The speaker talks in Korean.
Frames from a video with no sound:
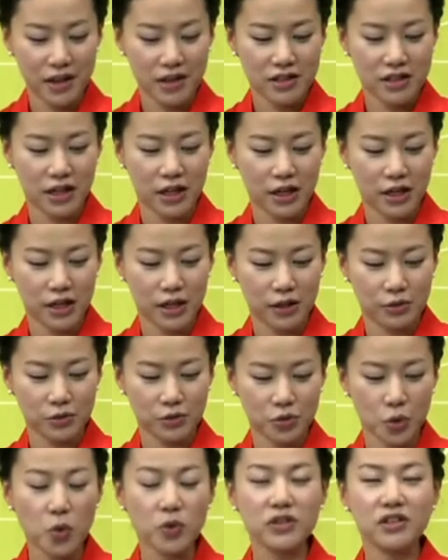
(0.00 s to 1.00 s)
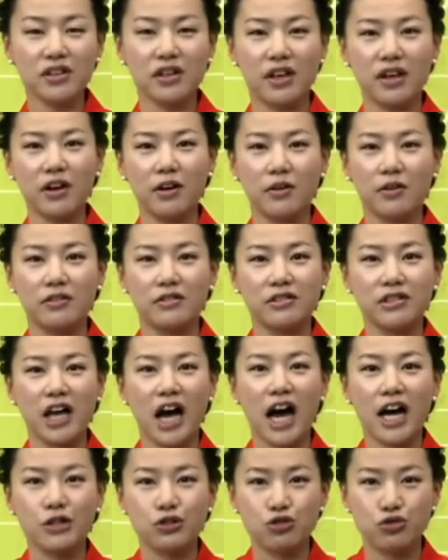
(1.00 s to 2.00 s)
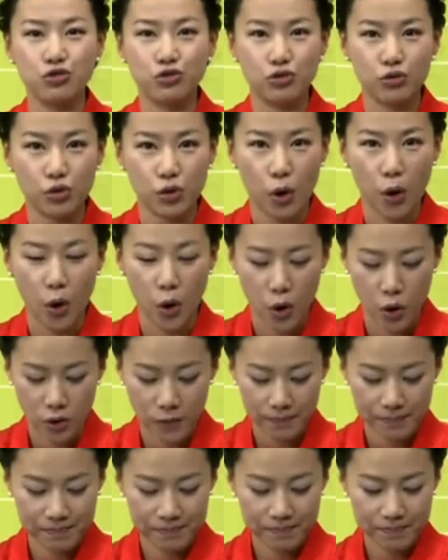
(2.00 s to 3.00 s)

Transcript: 자, 용띠예요. 타, 수, 롱.